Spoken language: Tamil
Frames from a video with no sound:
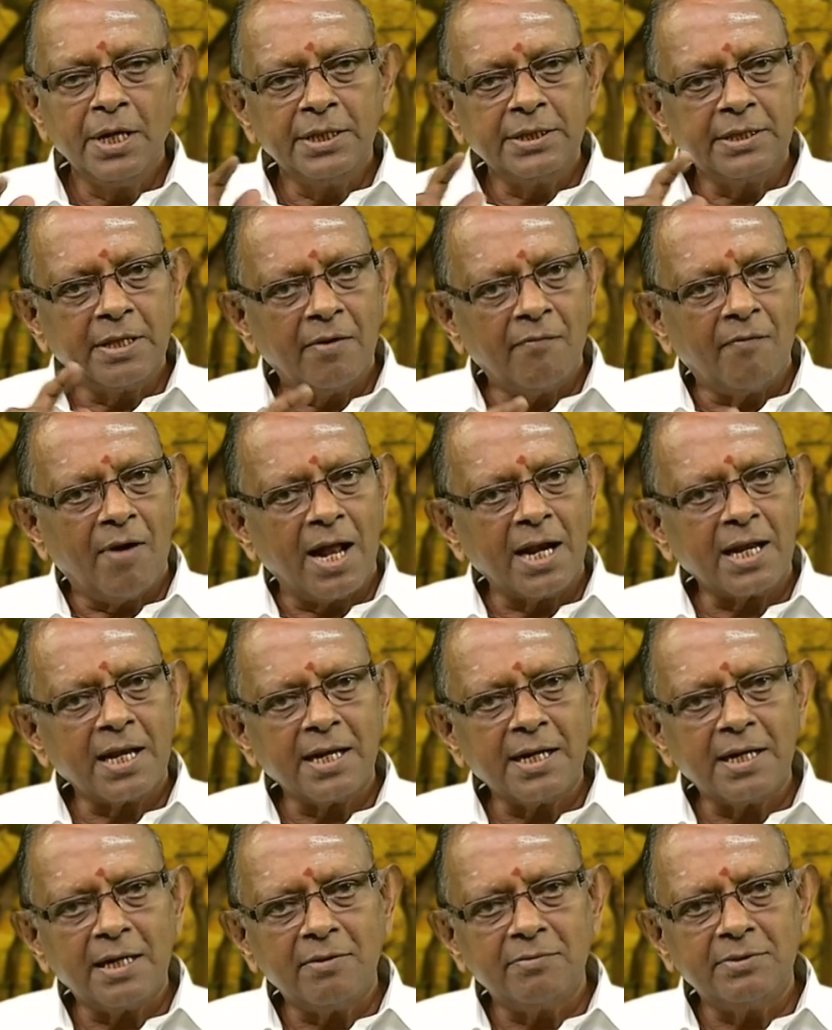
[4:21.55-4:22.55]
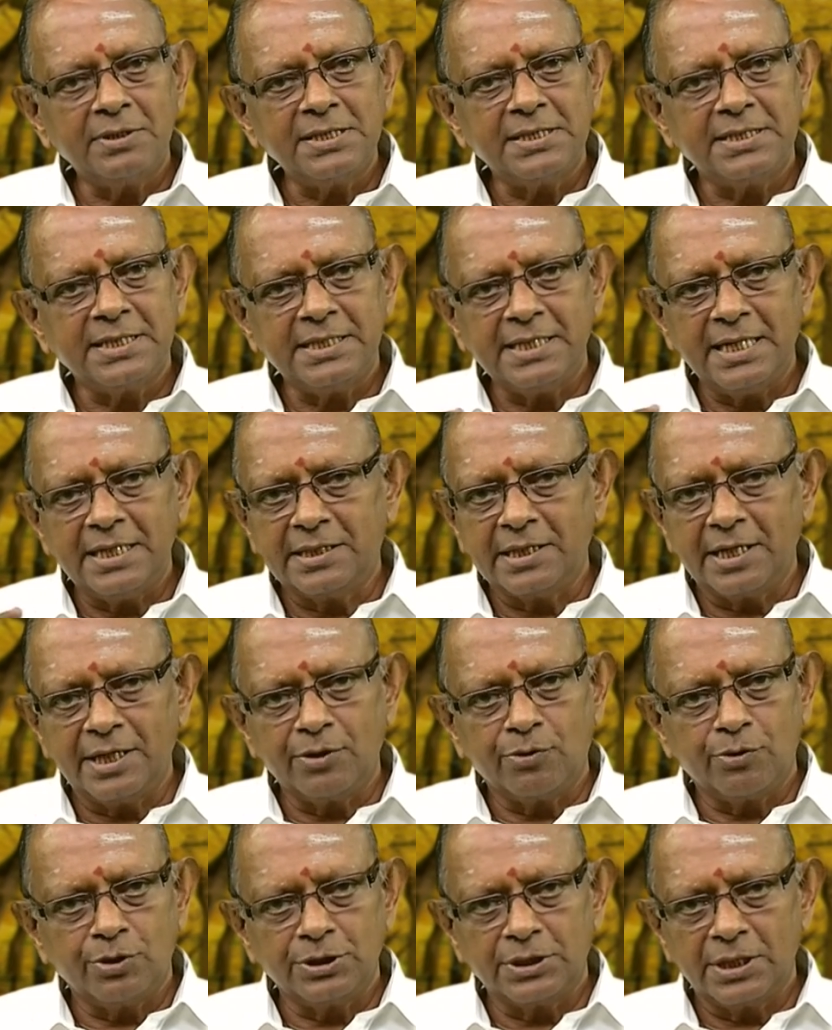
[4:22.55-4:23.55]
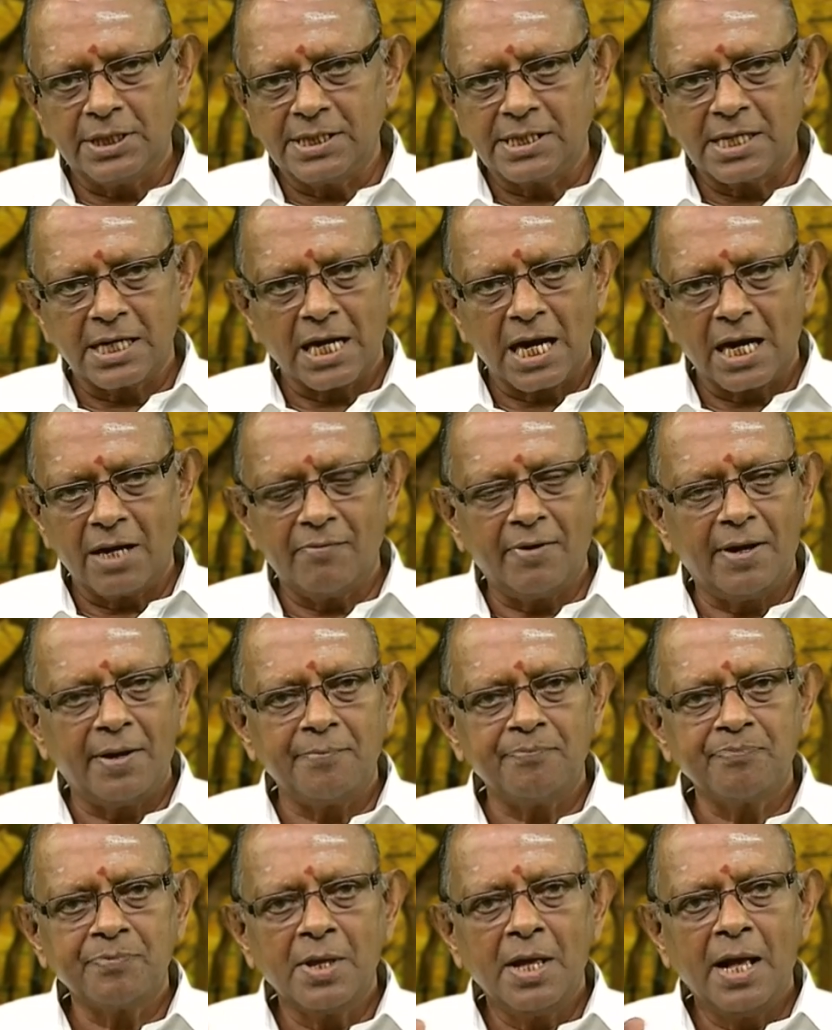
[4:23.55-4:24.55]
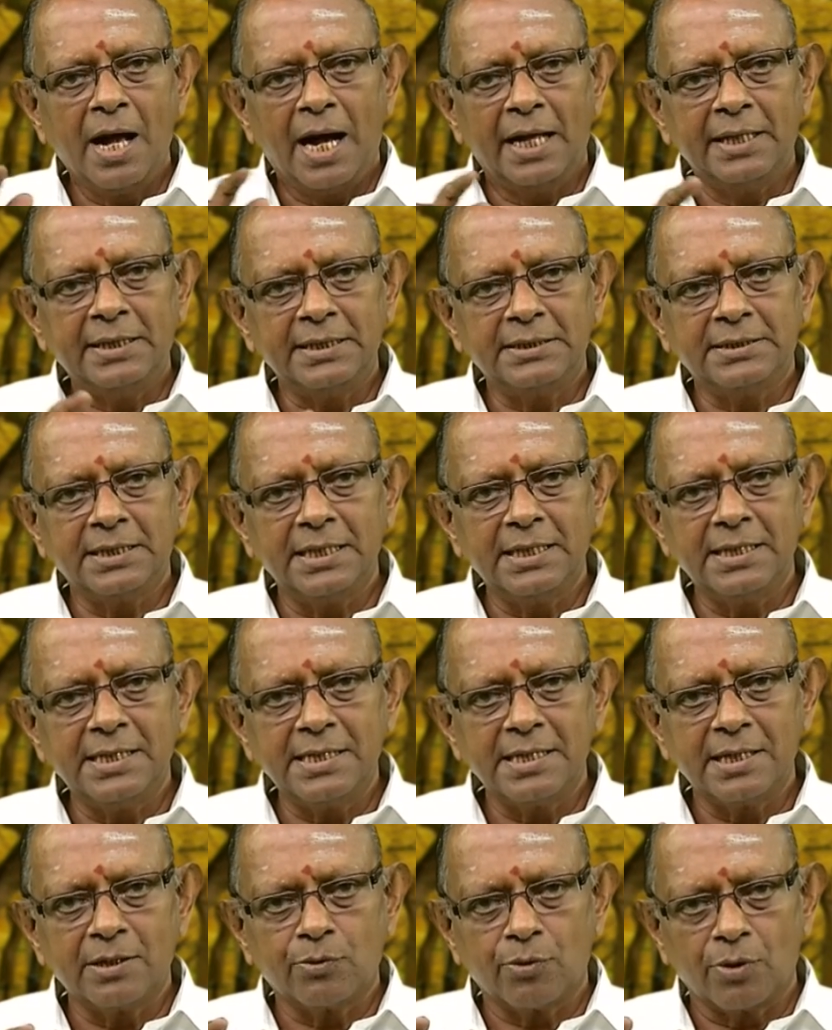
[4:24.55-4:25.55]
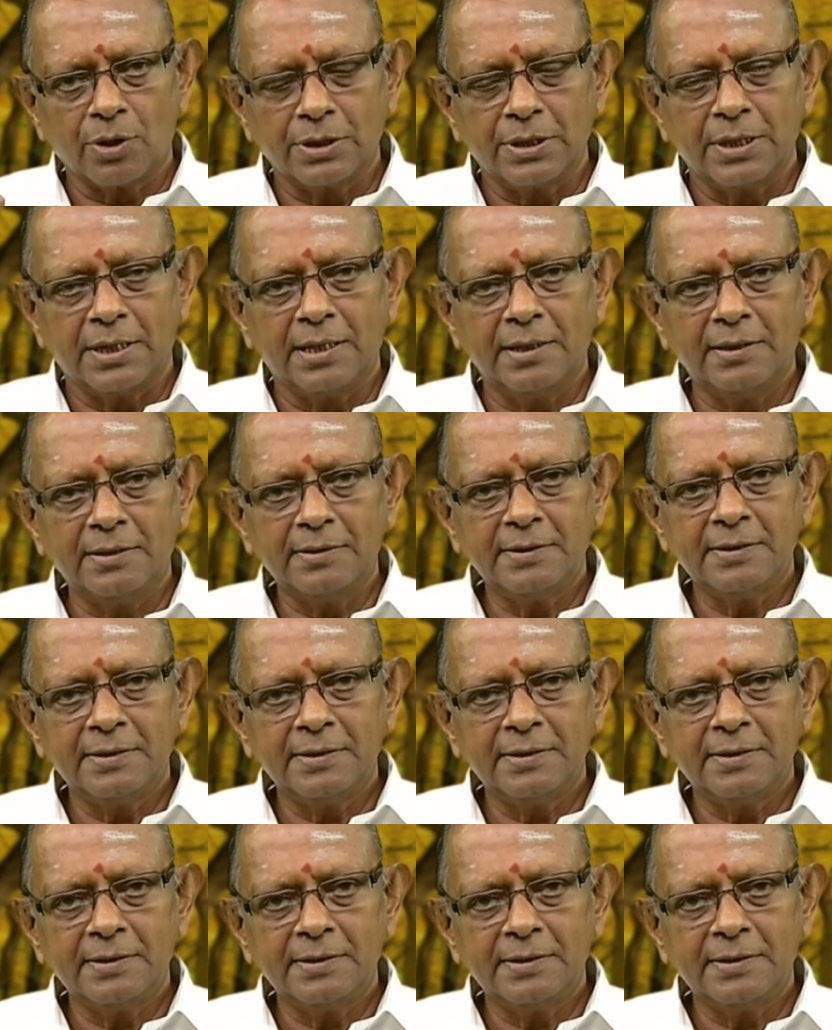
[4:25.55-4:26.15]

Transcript: இந்த வானரங்கள் வந்து சீதையை தேடிக்கொண்டு செல்கின்றன அல்லவா அந்த செல்கின்ற குரங்குகள்